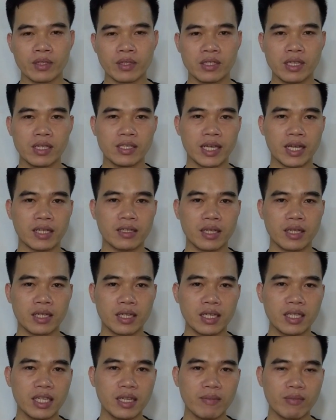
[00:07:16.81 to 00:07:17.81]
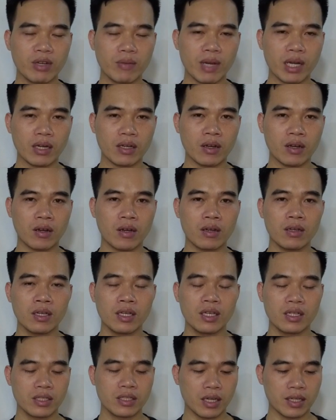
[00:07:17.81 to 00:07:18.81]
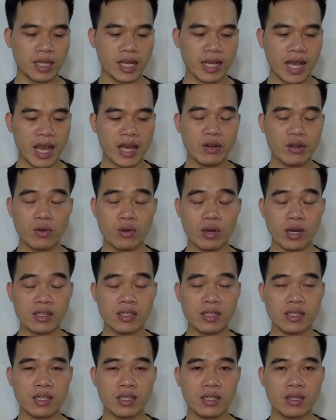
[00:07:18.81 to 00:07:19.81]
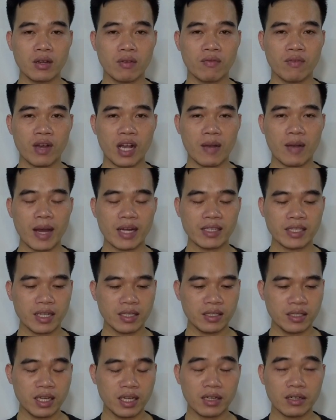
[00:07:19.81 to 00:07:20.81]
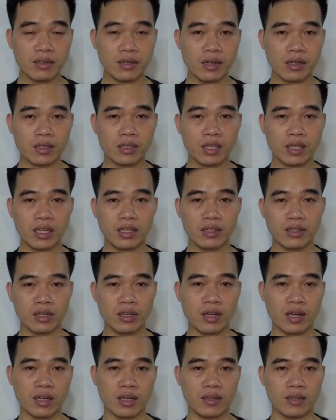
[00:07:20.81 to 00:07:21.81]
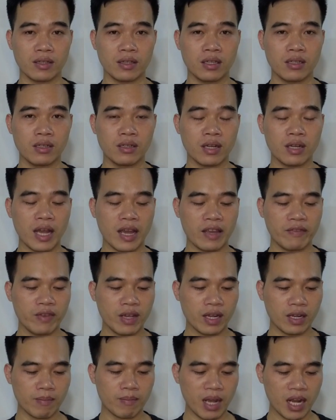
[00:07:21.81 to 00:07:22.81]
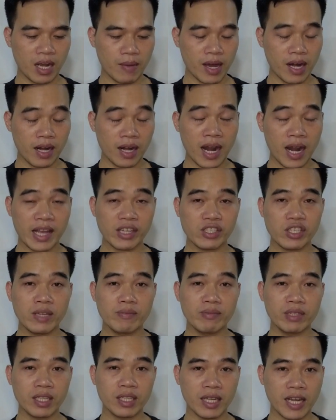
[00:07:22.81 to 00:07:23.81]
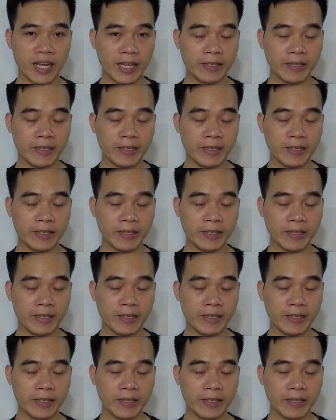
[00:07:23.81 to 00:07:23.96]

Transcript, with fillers: chia sẻ những cái kinh nghiệm của bạn có trở thành idol ở trên TikTok và các bạn sẽ nhận được tiền thưởng từ cái việc mà các bạn live stream như thế này.